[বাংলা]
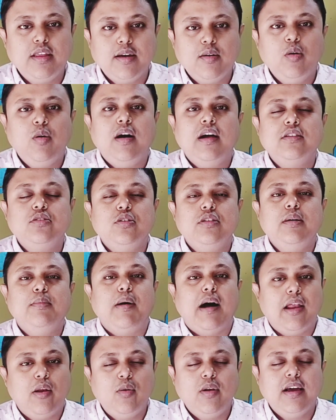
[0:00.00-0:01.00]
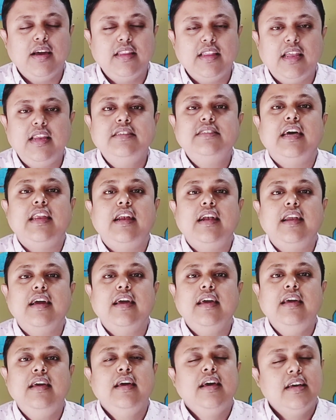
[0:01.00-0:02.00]
দেখো আর যদি ভালো লাগে তাহলে
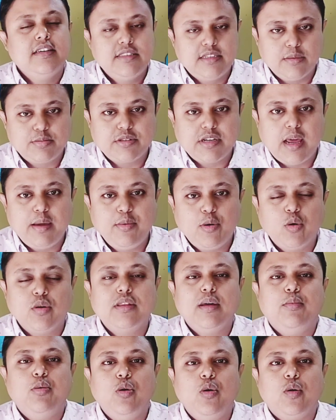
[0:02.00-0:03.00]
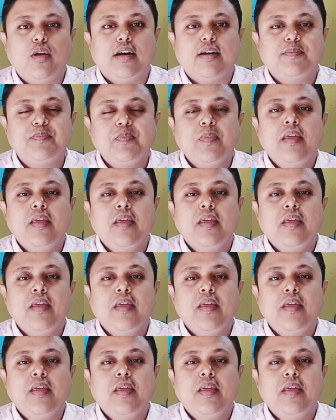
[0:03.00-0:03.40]
চ্যানেলটাকে সাবস্ক্রাইব করতে ভুলো না